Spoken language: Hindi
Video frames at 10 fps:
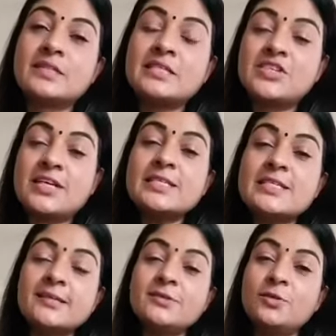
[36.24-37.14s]
जय हिंद
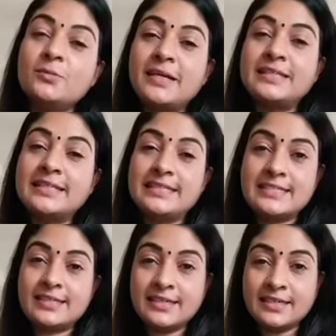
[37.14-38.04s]
साथियों मैं दिल्ली
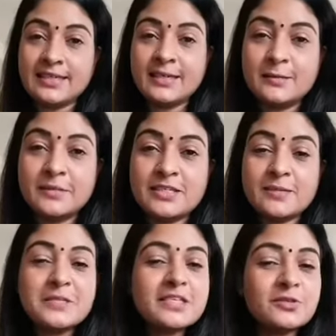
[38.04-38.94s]
से अलका लांबा
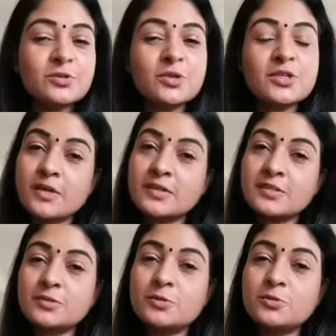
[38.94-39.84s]
सभी साथियों का
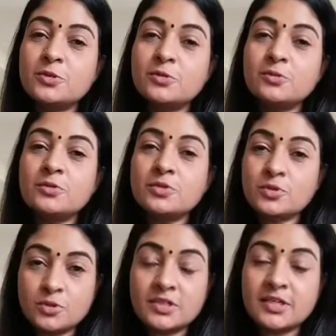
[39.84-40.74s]
स्वागत करती हूँ जो
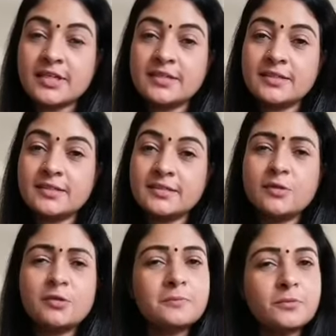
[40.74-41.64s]
जुड़ रहे हैं
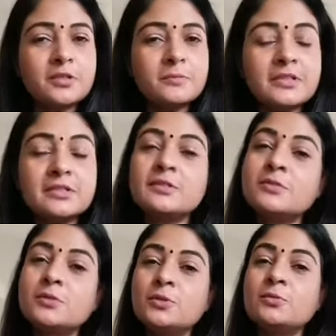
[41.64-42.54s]
और पूरी उम्मीद
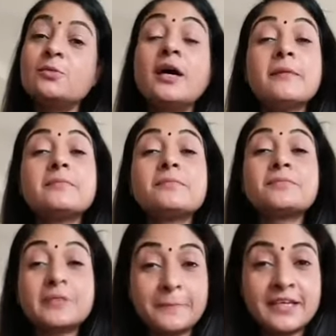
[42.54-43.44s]
करती हूँ आप
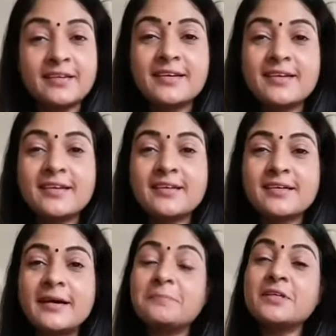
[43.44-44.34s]
सभी
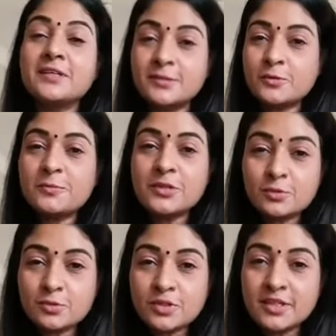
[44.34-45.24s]
अपने घरों में
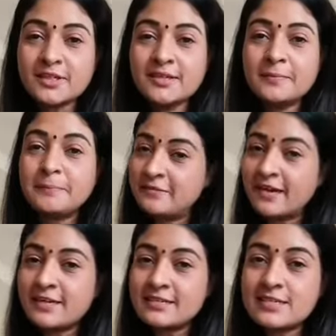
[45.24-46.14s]
होंगे
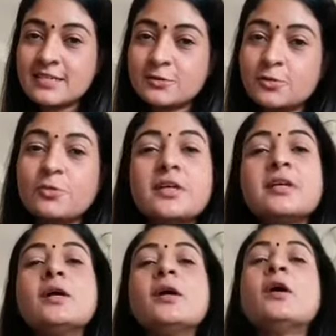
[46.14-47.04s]
परिवार के साथ
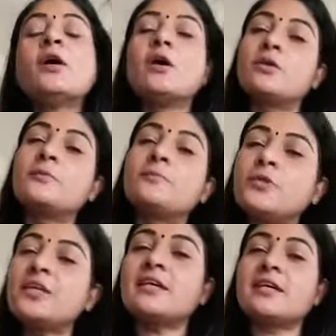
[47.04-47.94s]
होंगे और
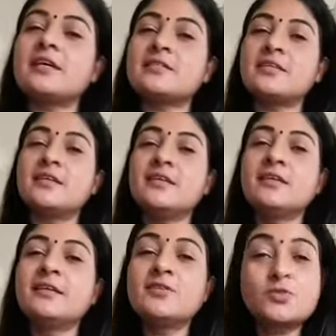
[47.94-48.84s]
पूरी तरह से
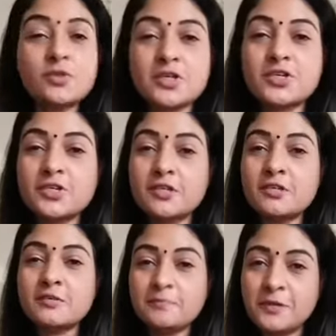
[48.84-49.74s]

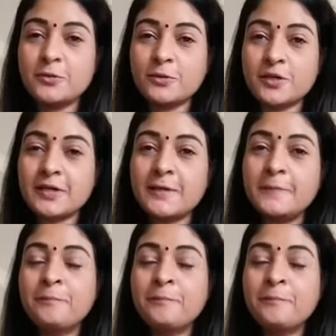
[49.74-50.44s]
सुरक्षित भी होंगे